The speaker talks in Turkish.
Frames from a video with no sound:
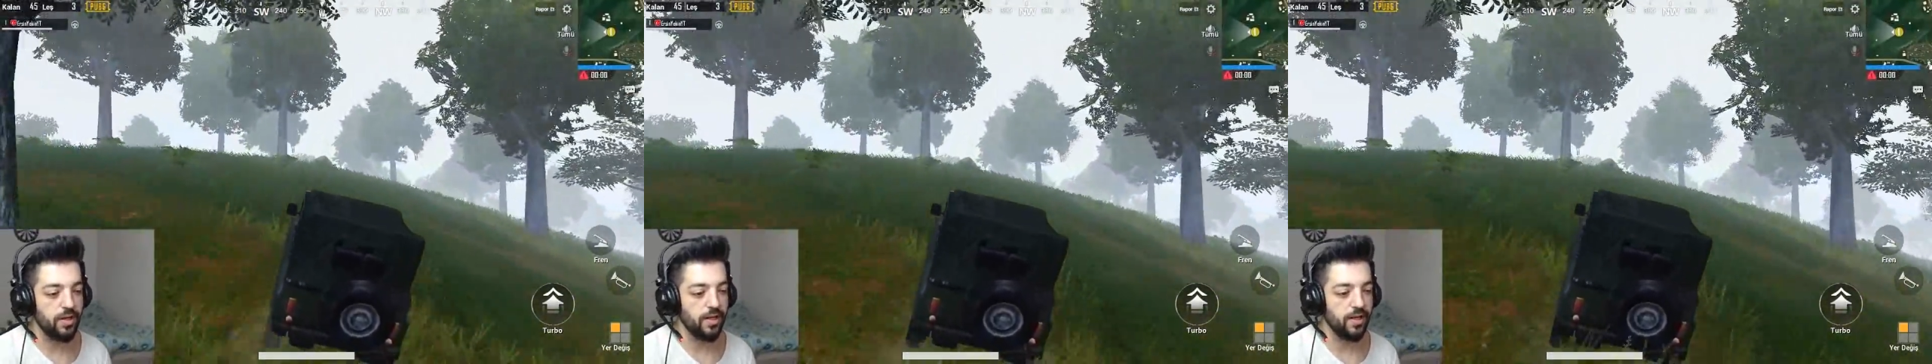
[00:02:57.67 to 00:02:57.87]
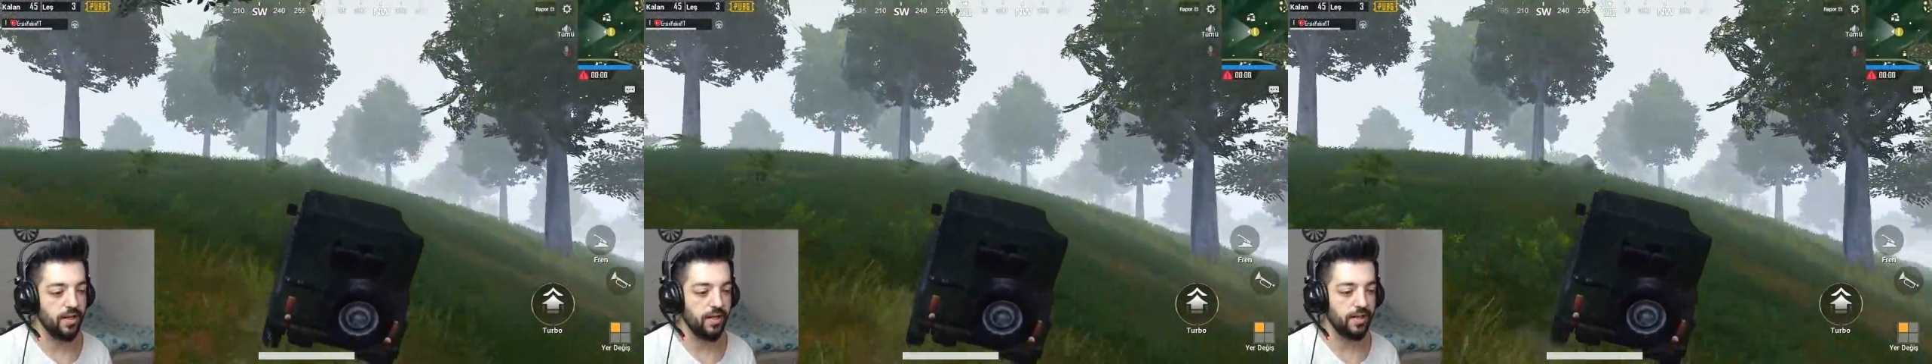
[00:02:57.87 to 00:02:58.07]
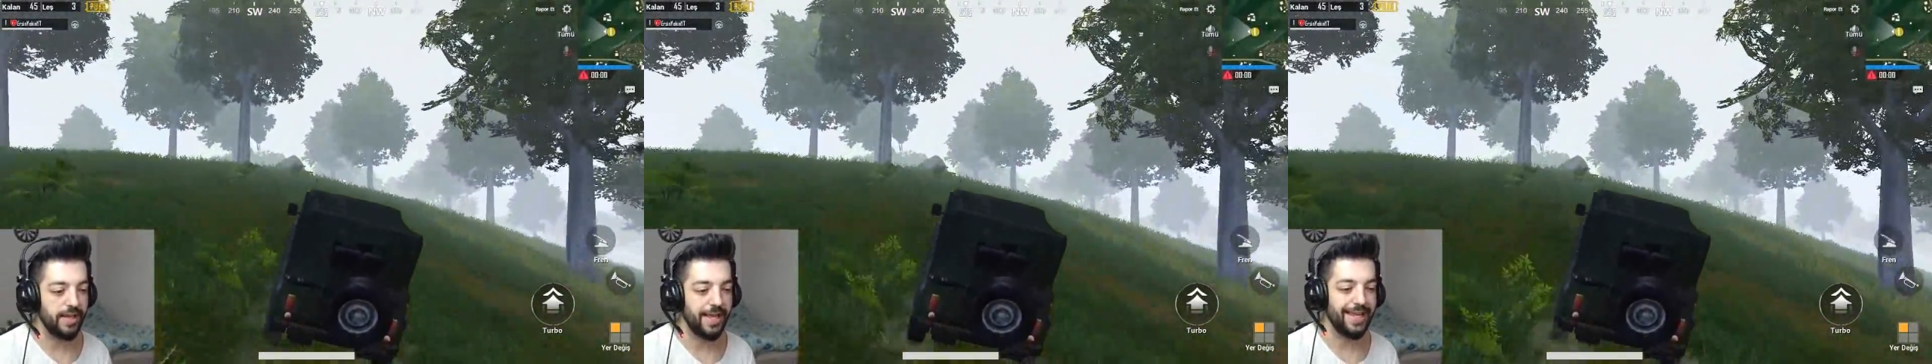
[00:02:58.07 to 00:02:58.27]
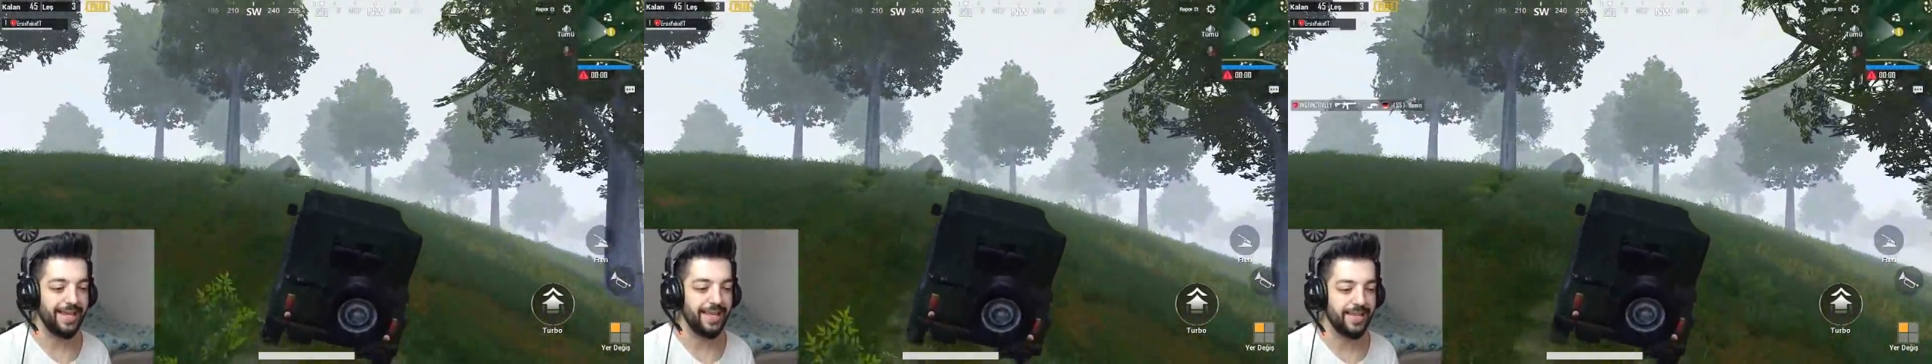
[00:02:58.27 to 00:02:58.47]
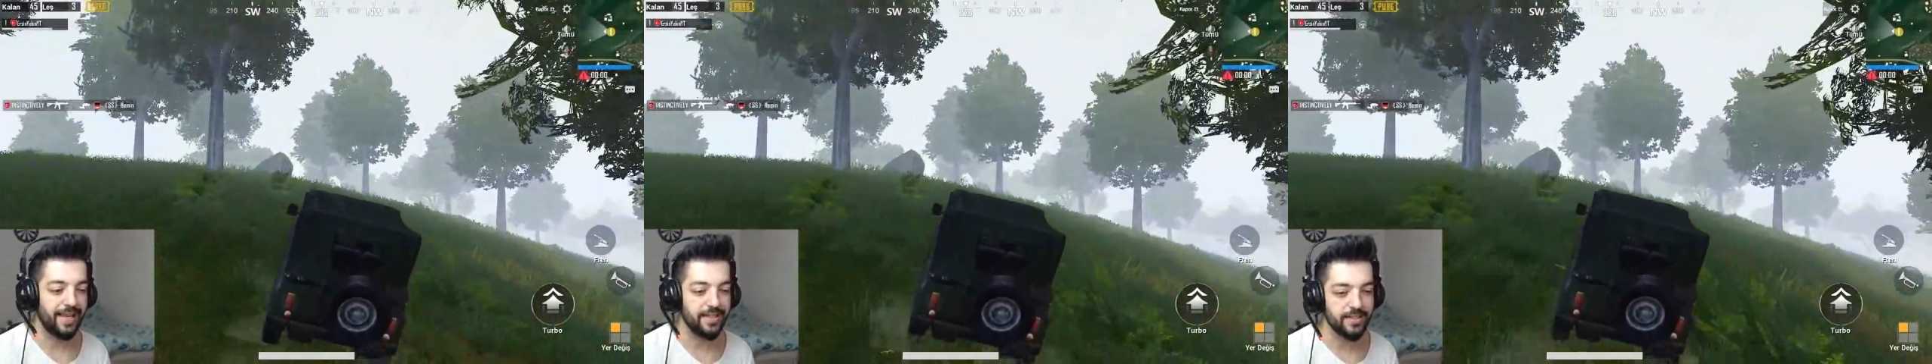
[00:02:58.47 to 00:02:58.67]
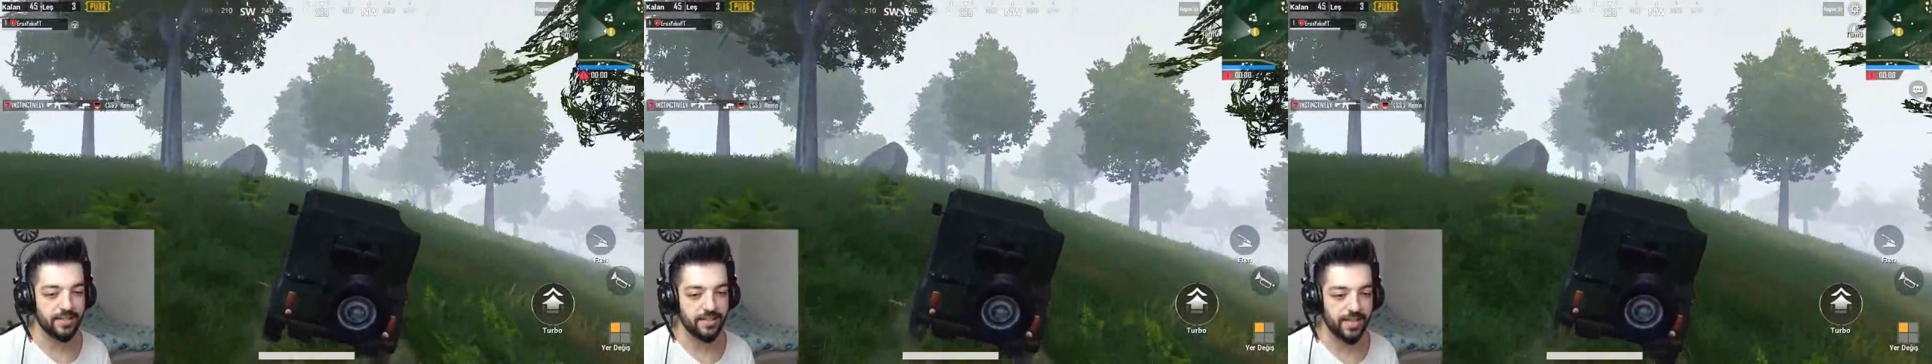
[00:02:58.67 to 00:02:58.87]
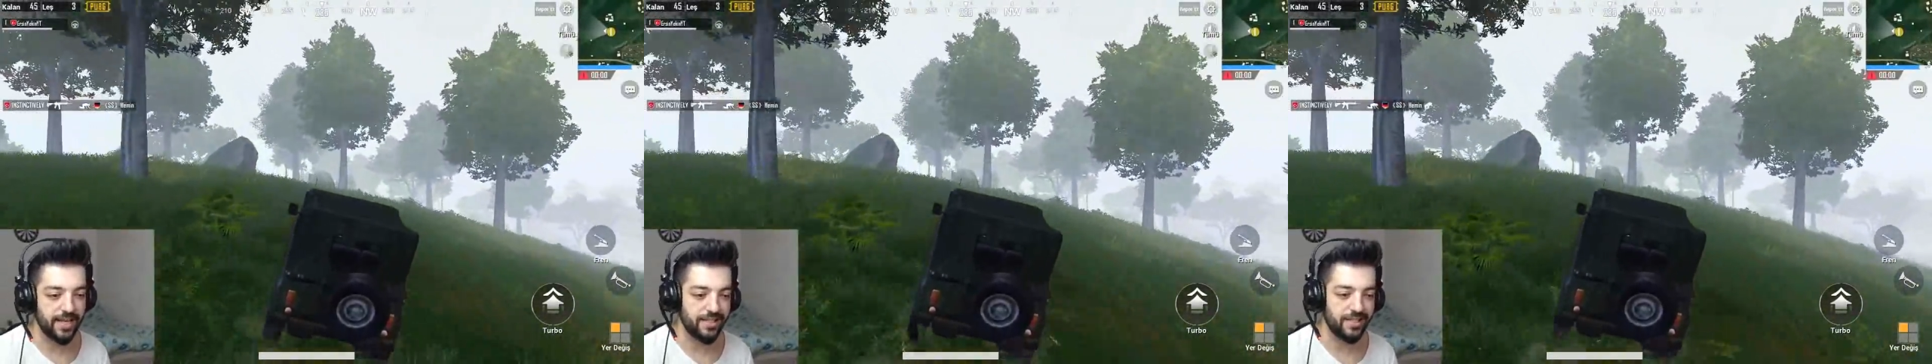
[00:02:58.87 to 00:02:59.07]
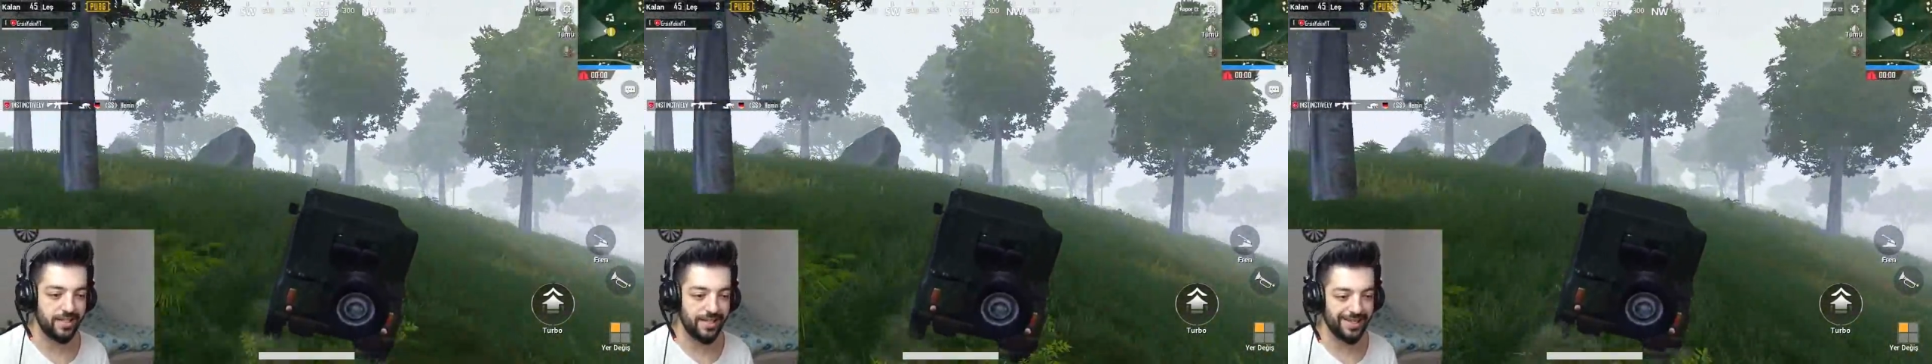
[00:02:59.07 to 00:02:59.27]
Ee, e, yani
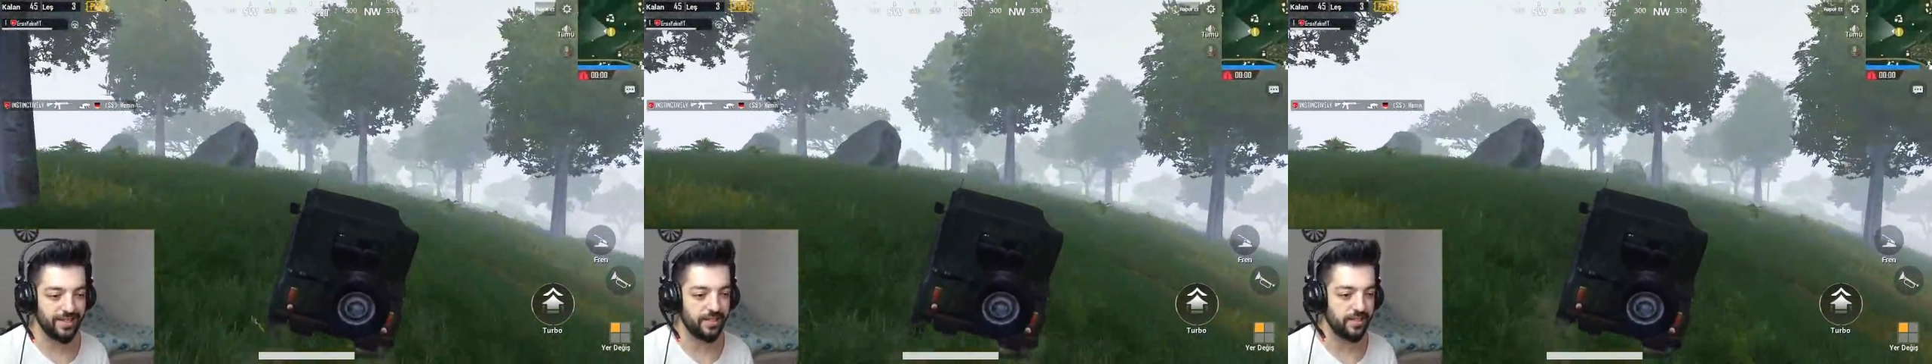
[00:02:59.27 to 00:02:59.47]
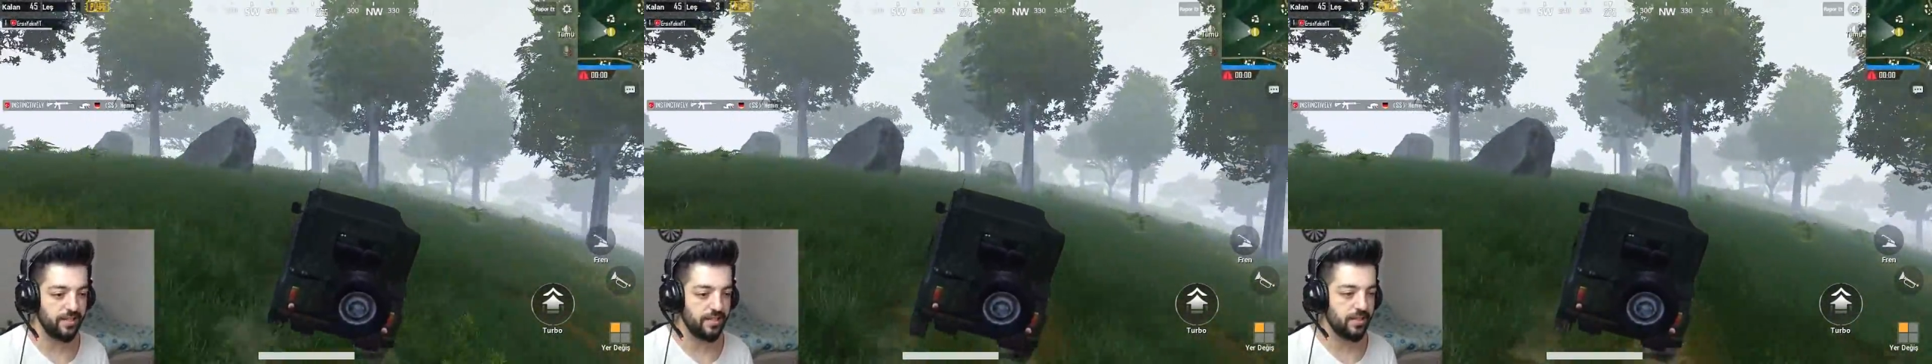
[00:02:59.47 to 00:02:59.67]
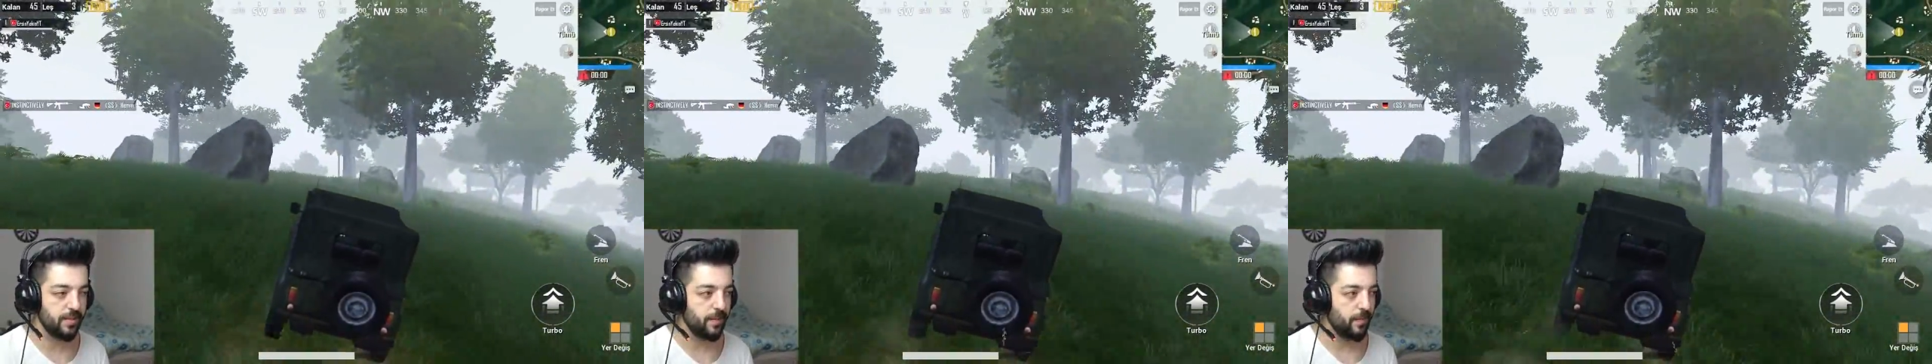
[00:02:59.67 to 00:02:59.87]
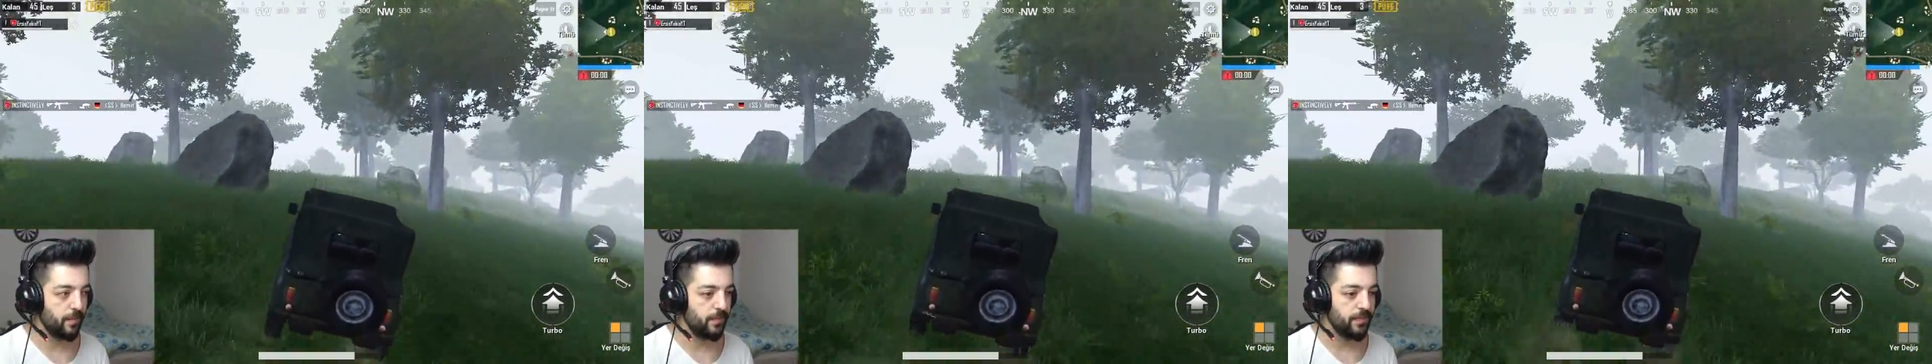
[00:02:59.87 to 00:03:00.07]
eşliğe girdik.